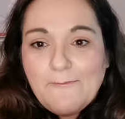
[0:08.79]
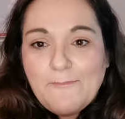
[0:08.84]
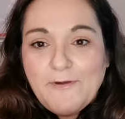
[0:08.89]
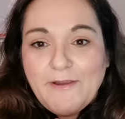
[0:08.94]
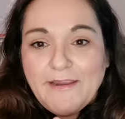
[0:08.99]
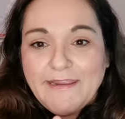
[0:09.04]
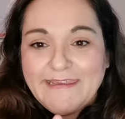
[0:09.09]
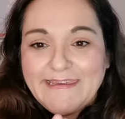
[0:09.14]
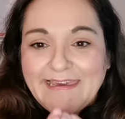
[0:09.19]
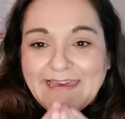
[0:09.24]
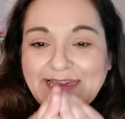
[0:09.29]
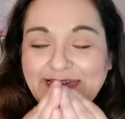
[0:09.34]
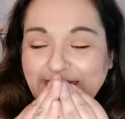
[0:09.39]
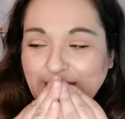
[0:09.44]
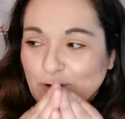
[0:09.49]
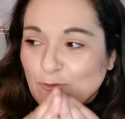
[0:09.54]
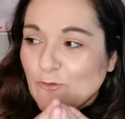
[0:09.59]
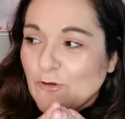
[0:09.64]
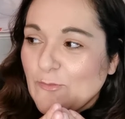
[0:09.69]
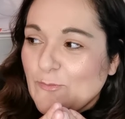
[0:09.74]
pero es que
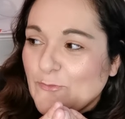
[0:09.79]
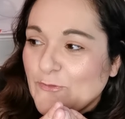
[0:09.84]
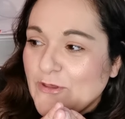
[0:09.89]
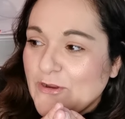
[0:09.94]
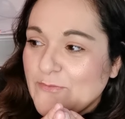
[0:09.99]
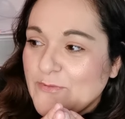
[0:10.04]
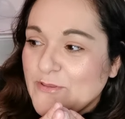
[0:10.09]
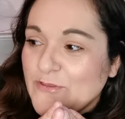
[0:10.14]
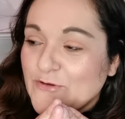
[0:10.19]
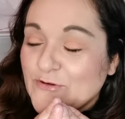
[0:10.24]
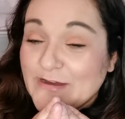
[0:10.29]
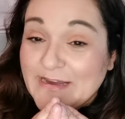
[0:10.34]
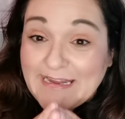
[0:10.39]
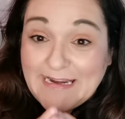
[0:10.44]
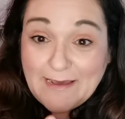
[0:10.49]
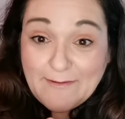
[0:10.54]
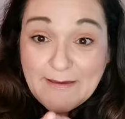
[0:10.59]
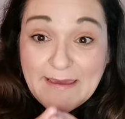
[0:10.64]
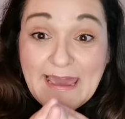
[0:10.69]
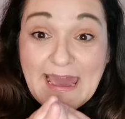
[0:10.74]
el cuerpo del vídeo que
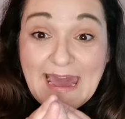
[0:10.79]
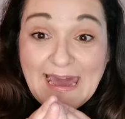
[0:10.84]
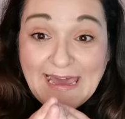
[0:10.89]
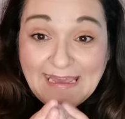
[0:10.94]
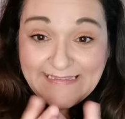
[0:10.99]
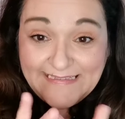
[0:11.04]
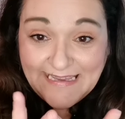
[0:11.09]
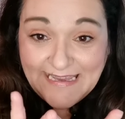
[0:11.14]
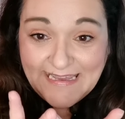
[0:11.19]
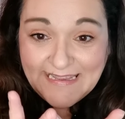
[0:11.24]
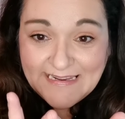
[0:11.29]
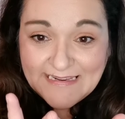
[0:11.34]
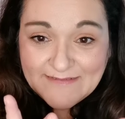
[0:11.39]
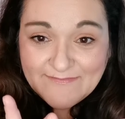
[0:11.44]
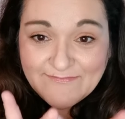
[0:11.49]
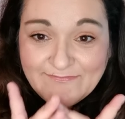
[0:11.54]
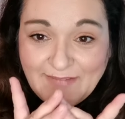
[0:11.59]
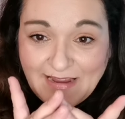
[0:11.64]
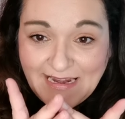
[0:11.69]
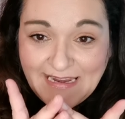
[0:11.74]
grabé ayer,
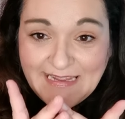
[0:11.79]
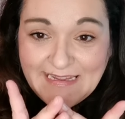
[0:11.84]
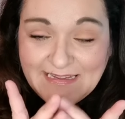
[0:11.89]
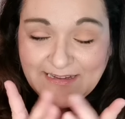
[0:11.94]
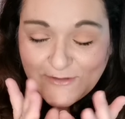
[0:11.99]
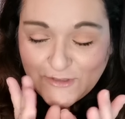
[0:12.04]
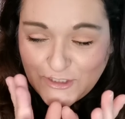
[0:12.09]
¿vale?